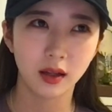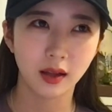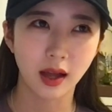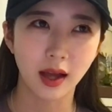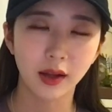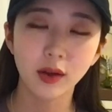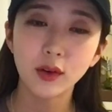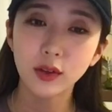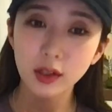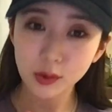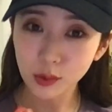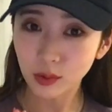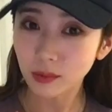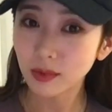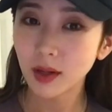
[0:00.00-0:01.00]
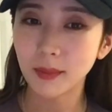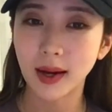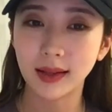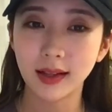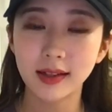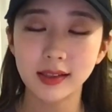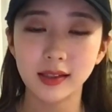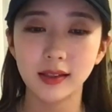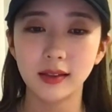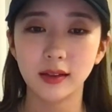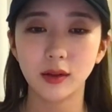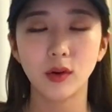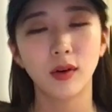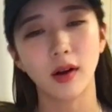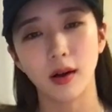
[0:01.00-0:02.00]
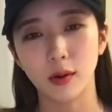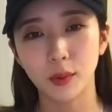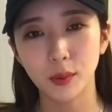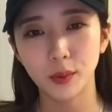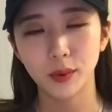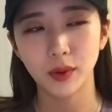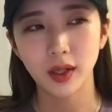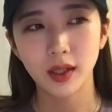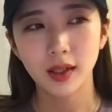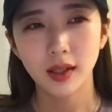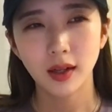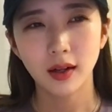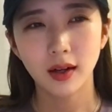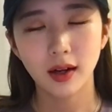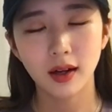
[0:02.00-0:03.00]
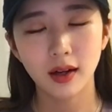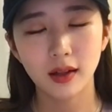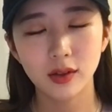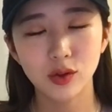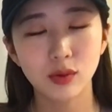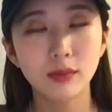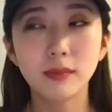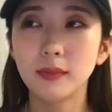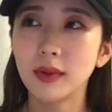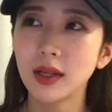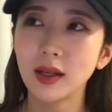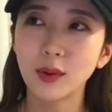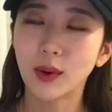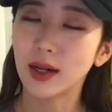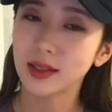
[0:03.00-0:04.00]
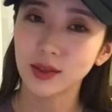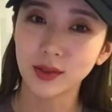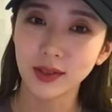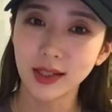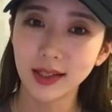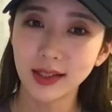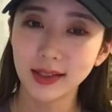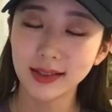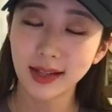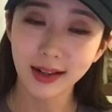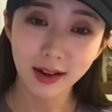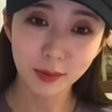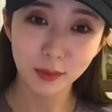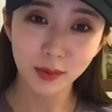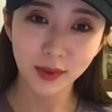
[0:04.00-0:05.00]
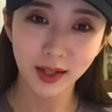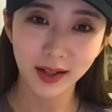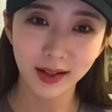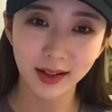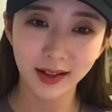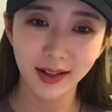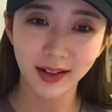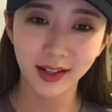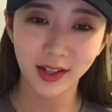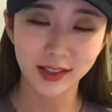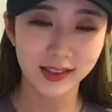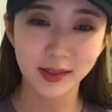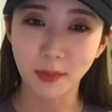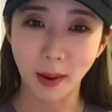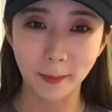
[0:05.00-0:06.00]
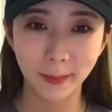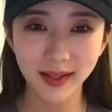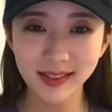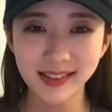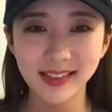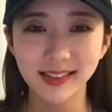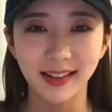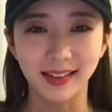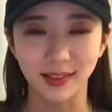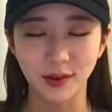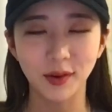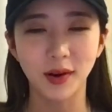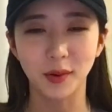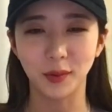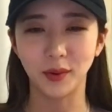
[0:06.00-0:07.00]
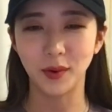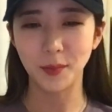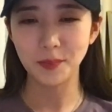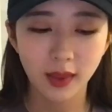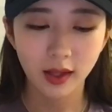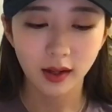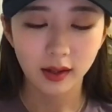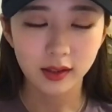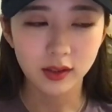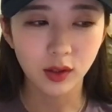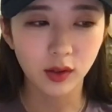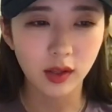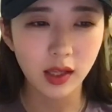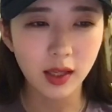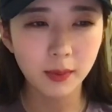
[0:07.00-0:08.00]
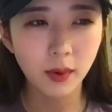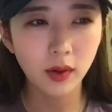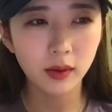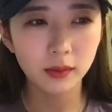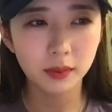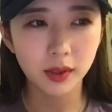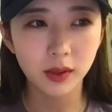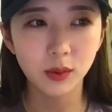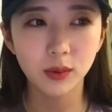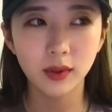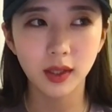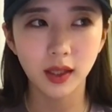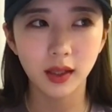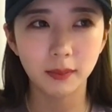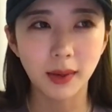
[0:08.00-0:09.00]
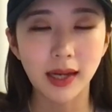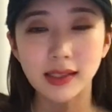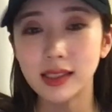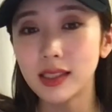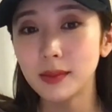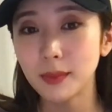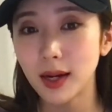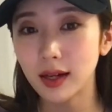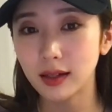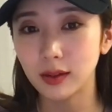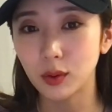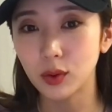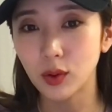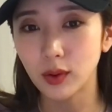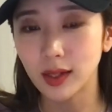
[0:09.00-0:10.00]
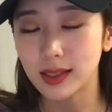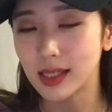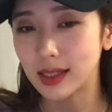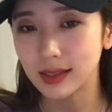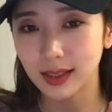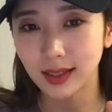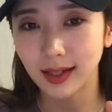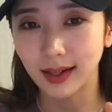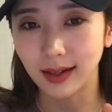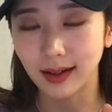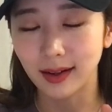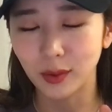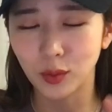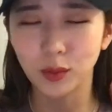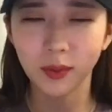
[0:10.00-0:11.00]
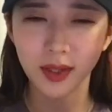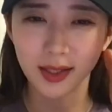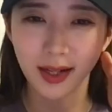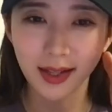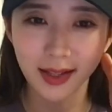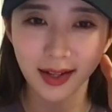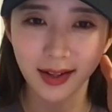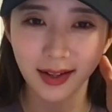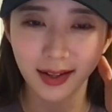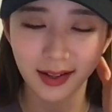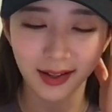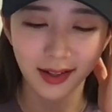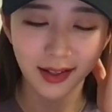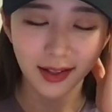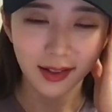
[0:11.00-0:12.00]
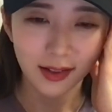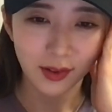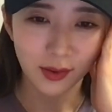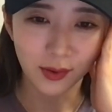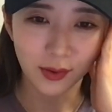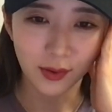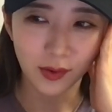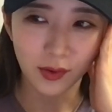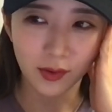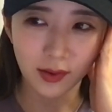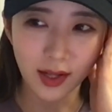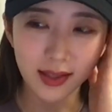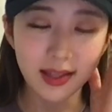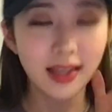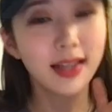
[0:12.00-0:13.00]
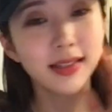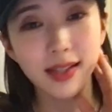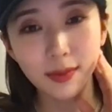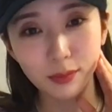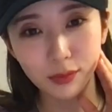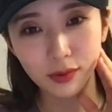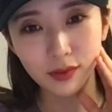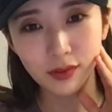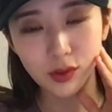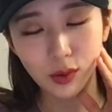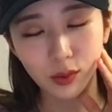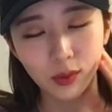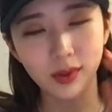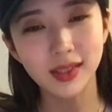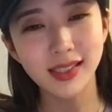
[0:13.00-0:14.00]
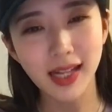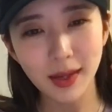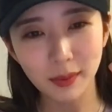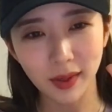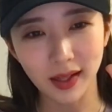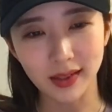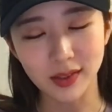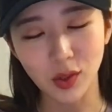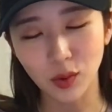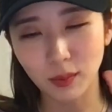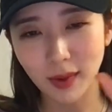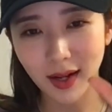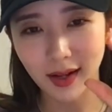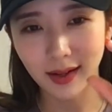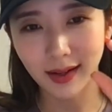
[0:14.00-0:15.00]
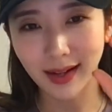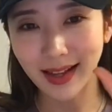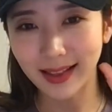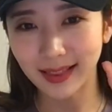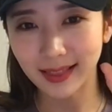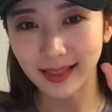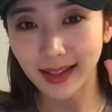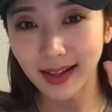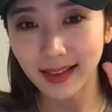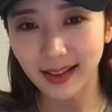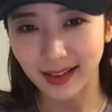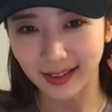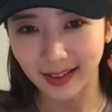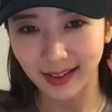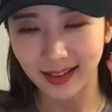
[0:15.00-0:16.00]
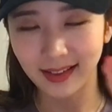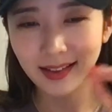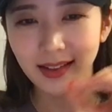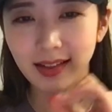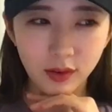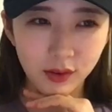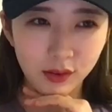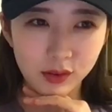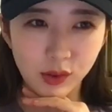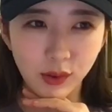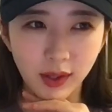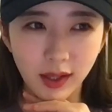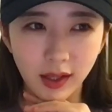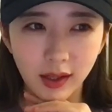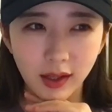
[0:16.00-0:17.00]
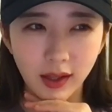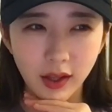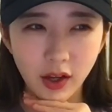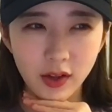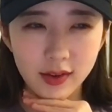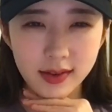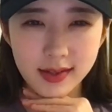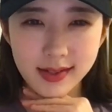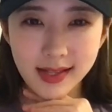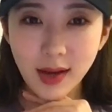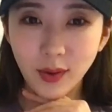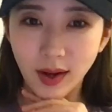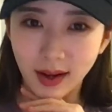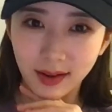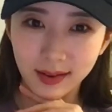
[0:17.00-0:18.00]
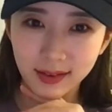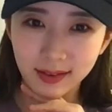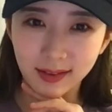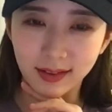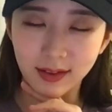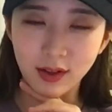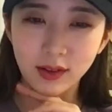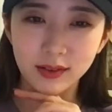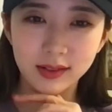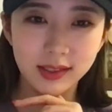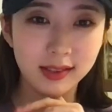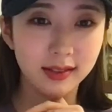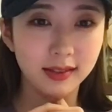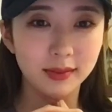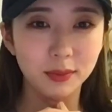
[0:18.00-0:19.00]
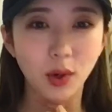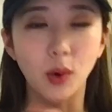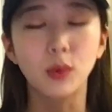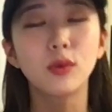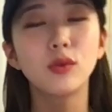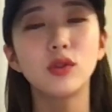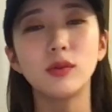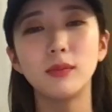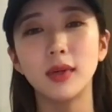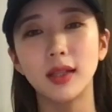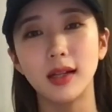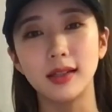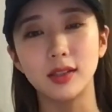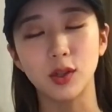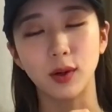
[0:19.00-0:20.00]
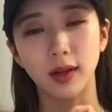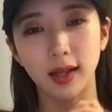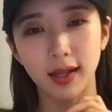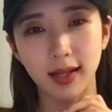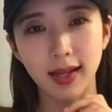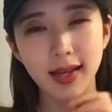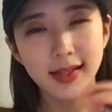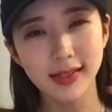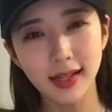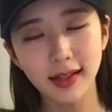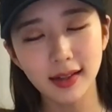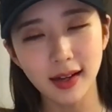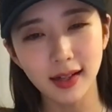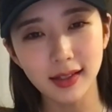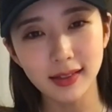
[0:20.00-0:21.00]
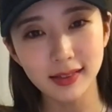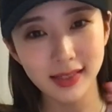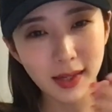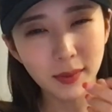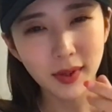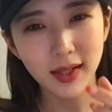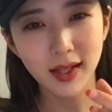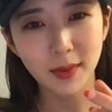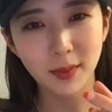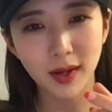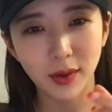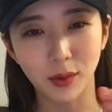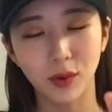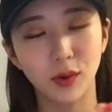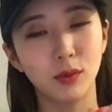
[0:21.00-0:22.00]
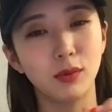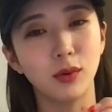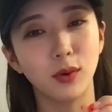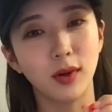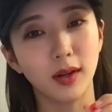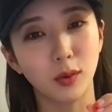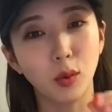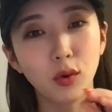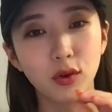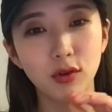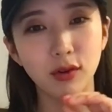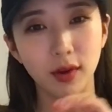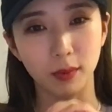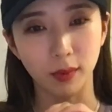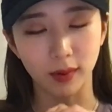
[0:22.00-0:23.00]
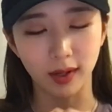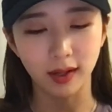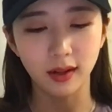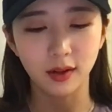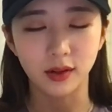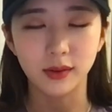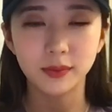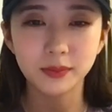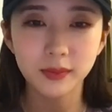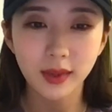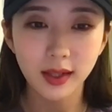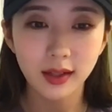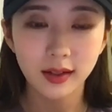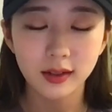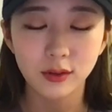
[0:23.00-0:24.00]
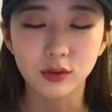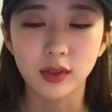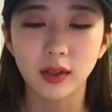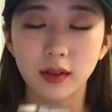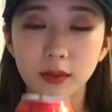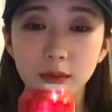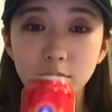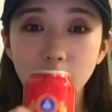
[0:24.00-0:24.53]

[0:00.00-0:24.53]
당연히 조금 더 많아질 것 같고 준비 과정이 생각보다 이게 진짜 만만치가 않더라고요. 그래서 이번 브이로그의 마지막을 어떻게 장식할까 고민을 하다가 어, 한 2, 3분 정도 짧게 정말 간단하게 어, 저의 현 상황 약간 아, 지금 결혼 준비에 대한 저의 생각을 짧게나마 여러분과 공유해볼까 해요. 우선